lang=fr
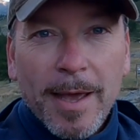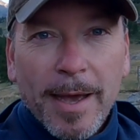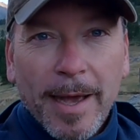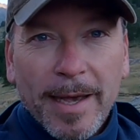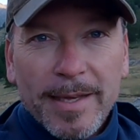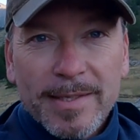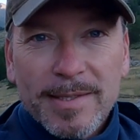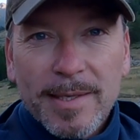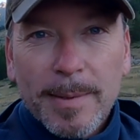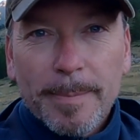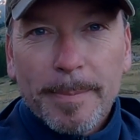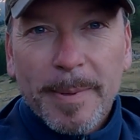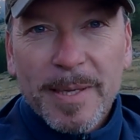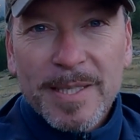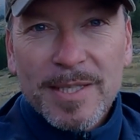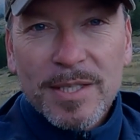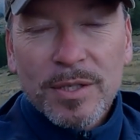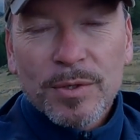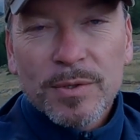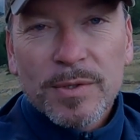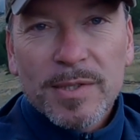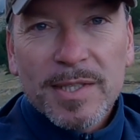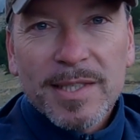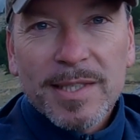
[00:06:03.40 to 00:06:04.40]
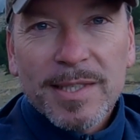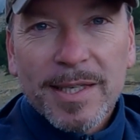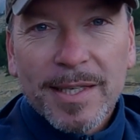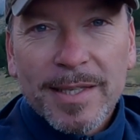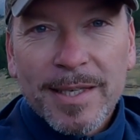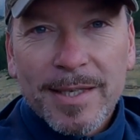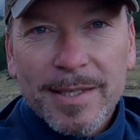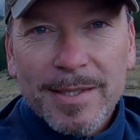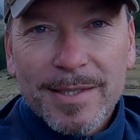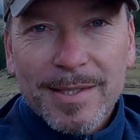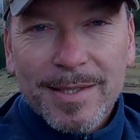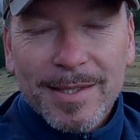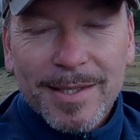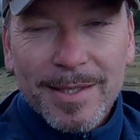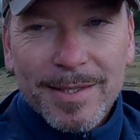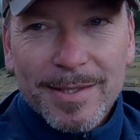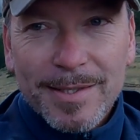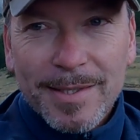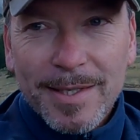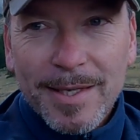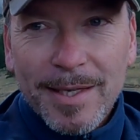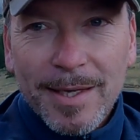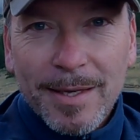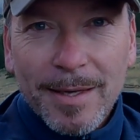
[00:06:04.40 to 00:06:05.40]
à ses patients citadins
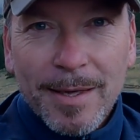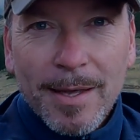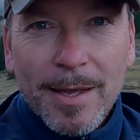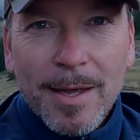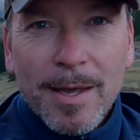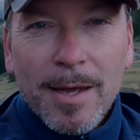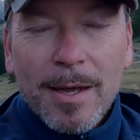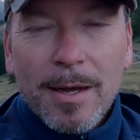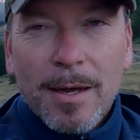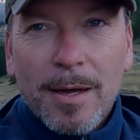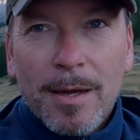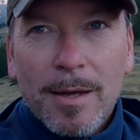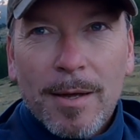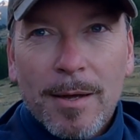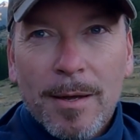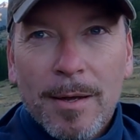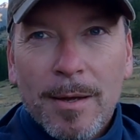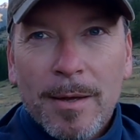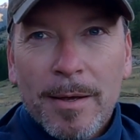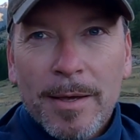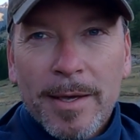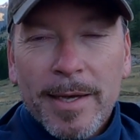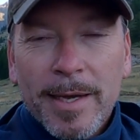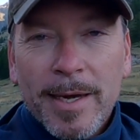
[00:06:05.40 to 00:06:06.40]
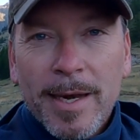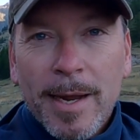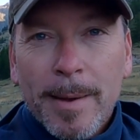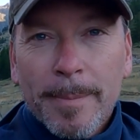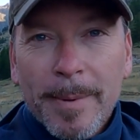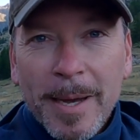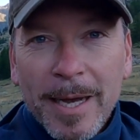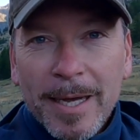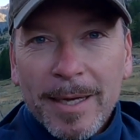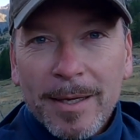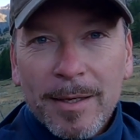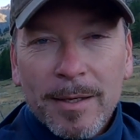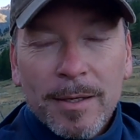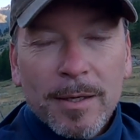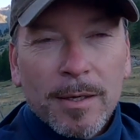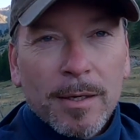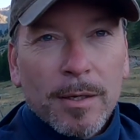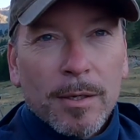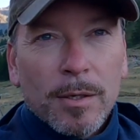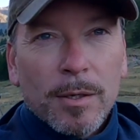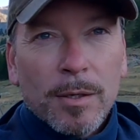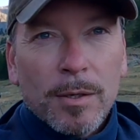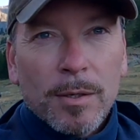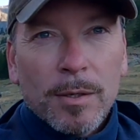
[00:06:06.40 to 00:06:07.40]
stressés. Euh, et là-bas,
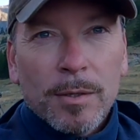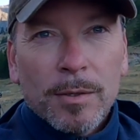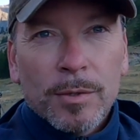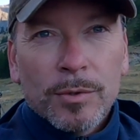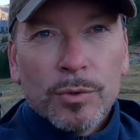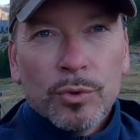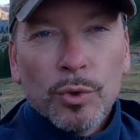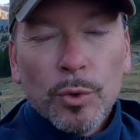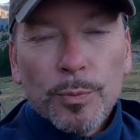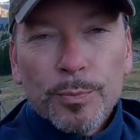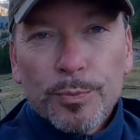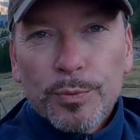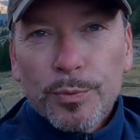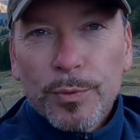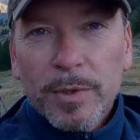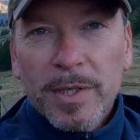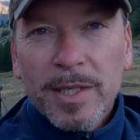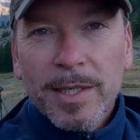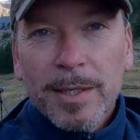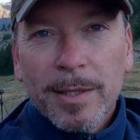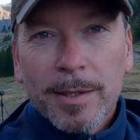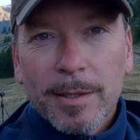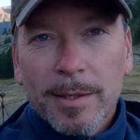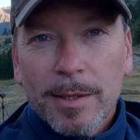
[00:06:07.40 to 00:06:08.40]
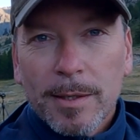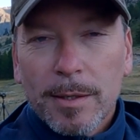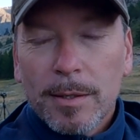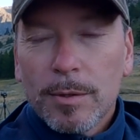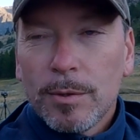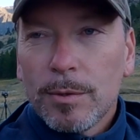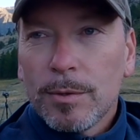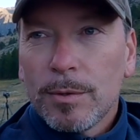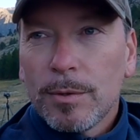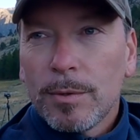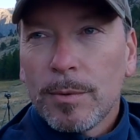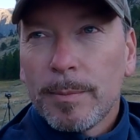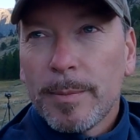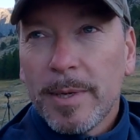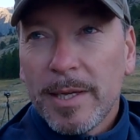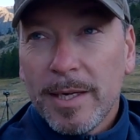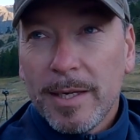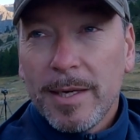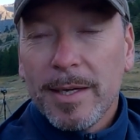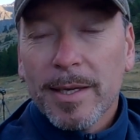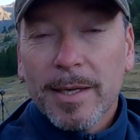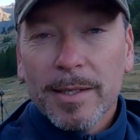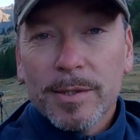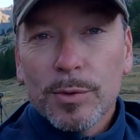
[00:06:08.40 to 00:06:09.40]
euh, depuis ben,
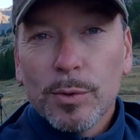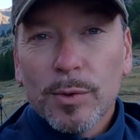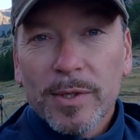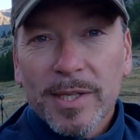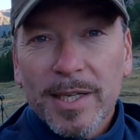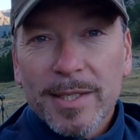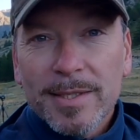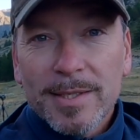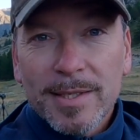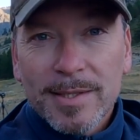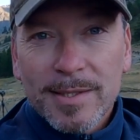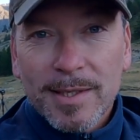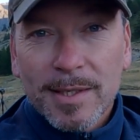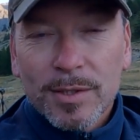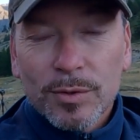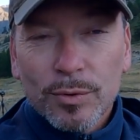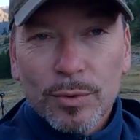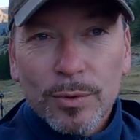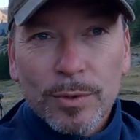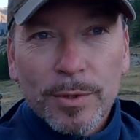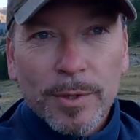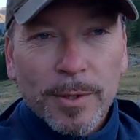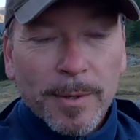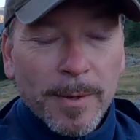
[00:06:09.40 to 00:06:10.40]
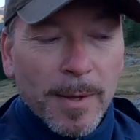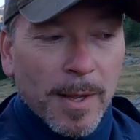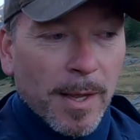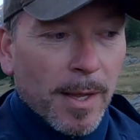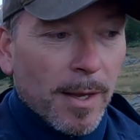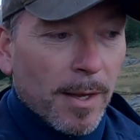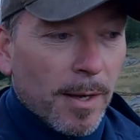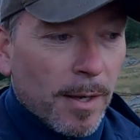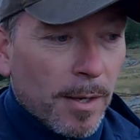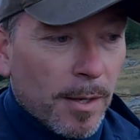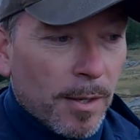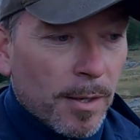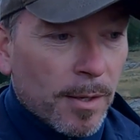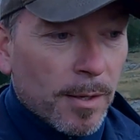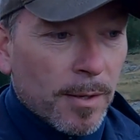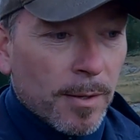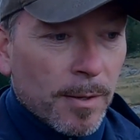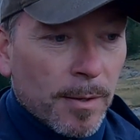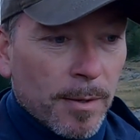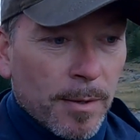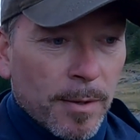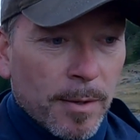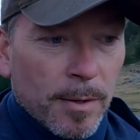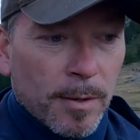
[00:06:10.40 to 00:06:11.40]
les résultats de ces études,
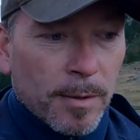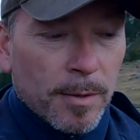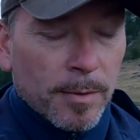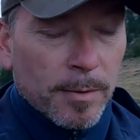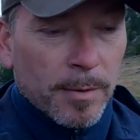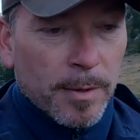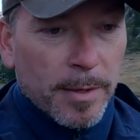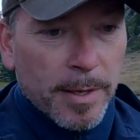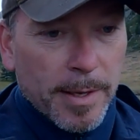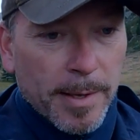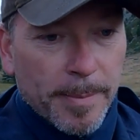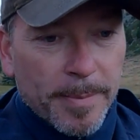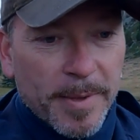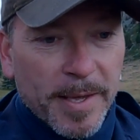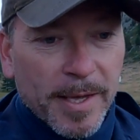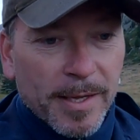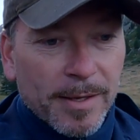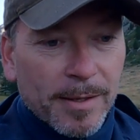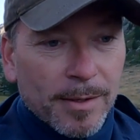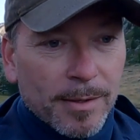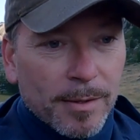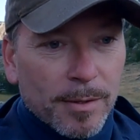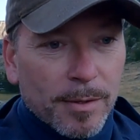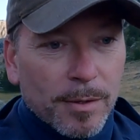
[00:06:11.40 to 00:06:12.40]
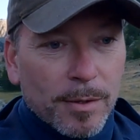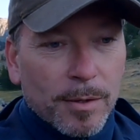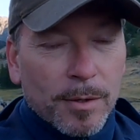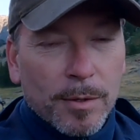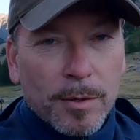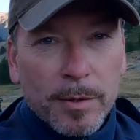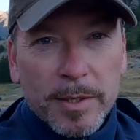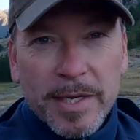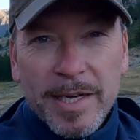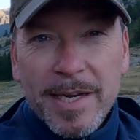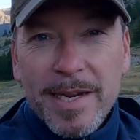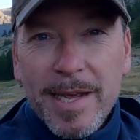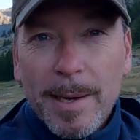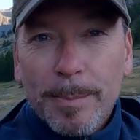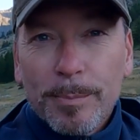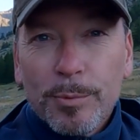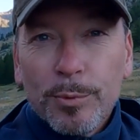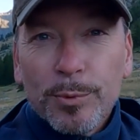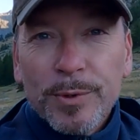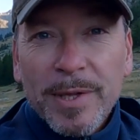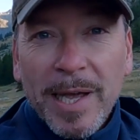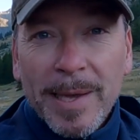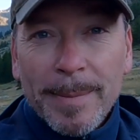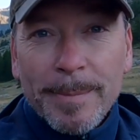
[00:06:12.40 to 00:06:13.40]
euh, eh bien, euh, il y a
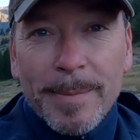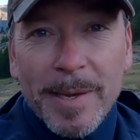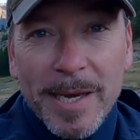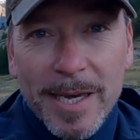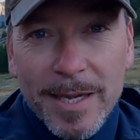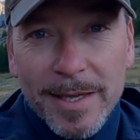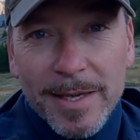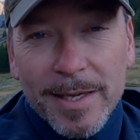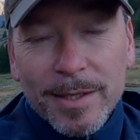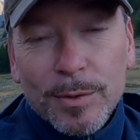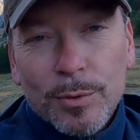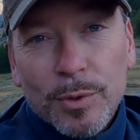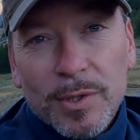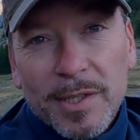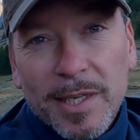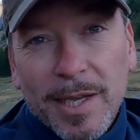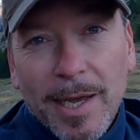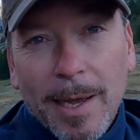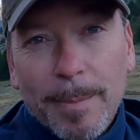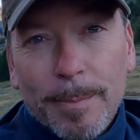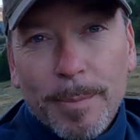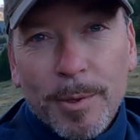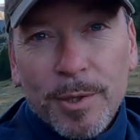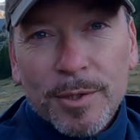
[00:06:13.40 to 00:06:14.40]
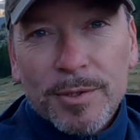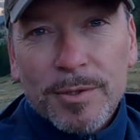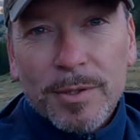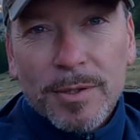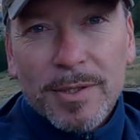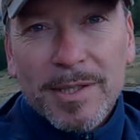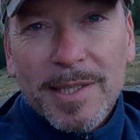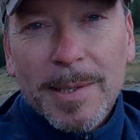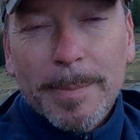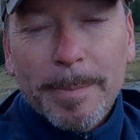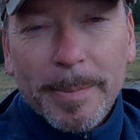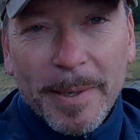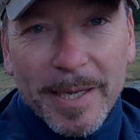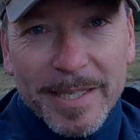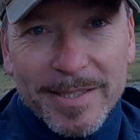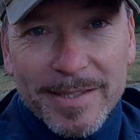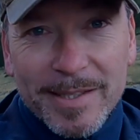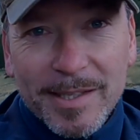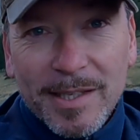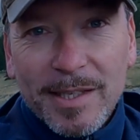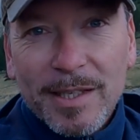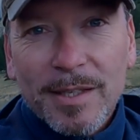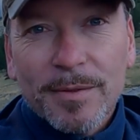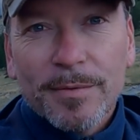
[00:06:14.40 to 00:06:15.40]
plus d'un millier de thérapeutes qui
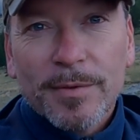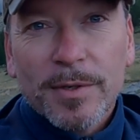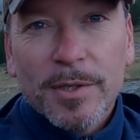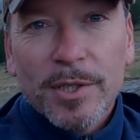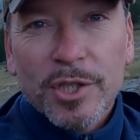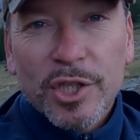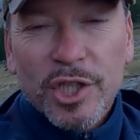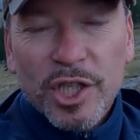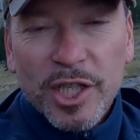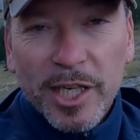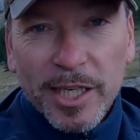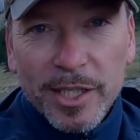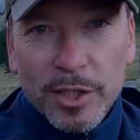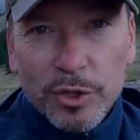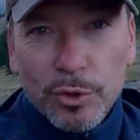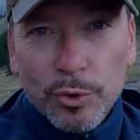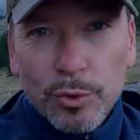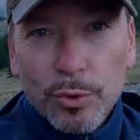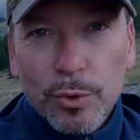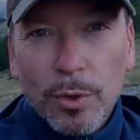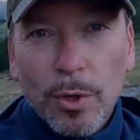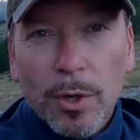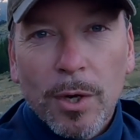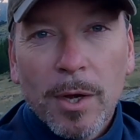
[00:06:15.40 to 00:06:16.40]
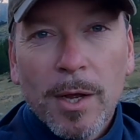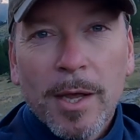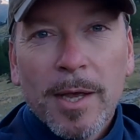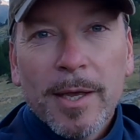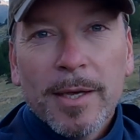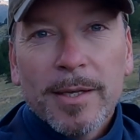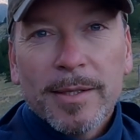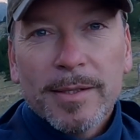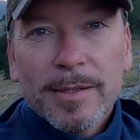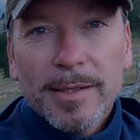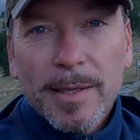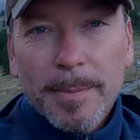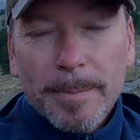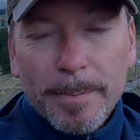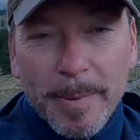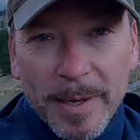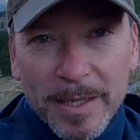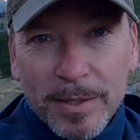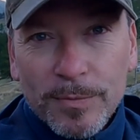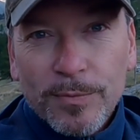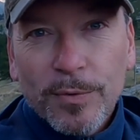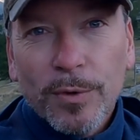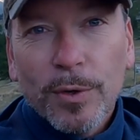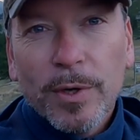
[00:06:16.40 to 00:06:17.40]
prescrivent chaque jour des
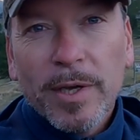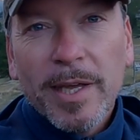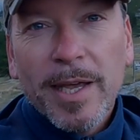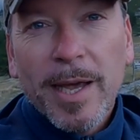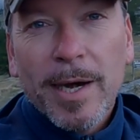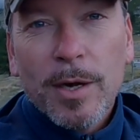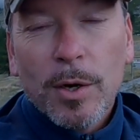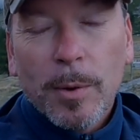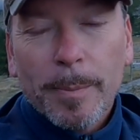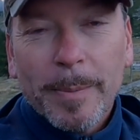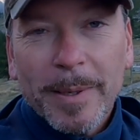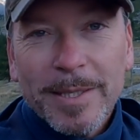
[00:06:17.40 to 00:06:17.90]
bains de forêt à leurs